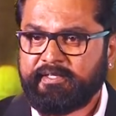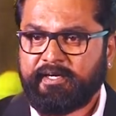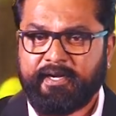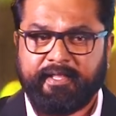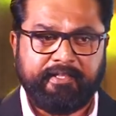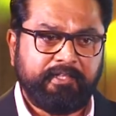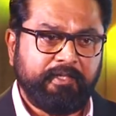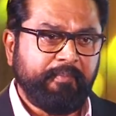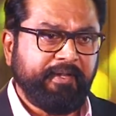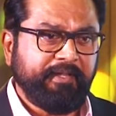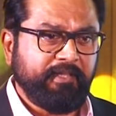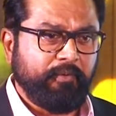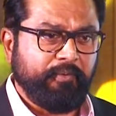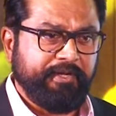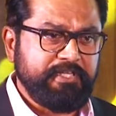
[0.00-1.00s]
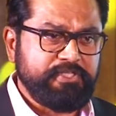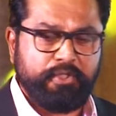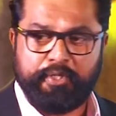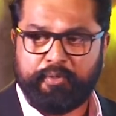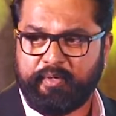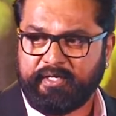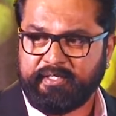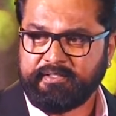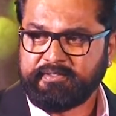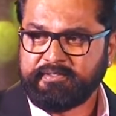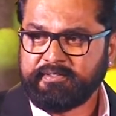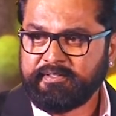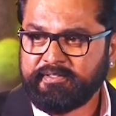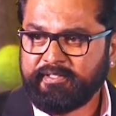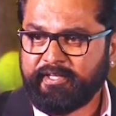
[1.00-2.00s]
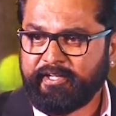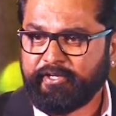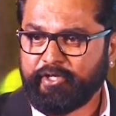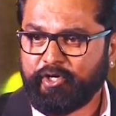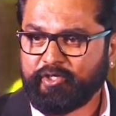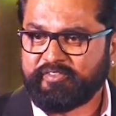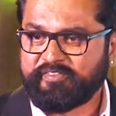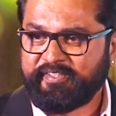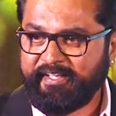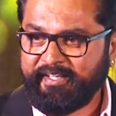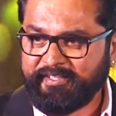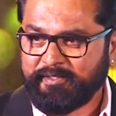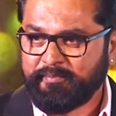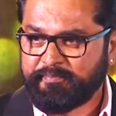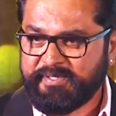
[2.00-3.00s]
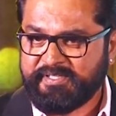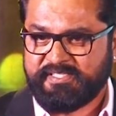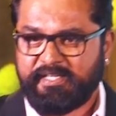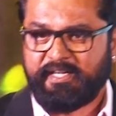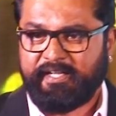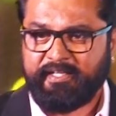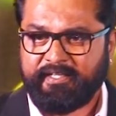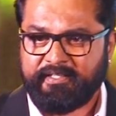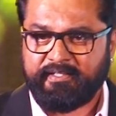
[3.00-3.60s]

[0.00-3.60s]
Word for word: ஆனால் இந்த மாதிரி இதில் உடனே சொல்லிடுவாங்க ஏன்னா யூ நாட் சீயிங் தம் பர்சனலி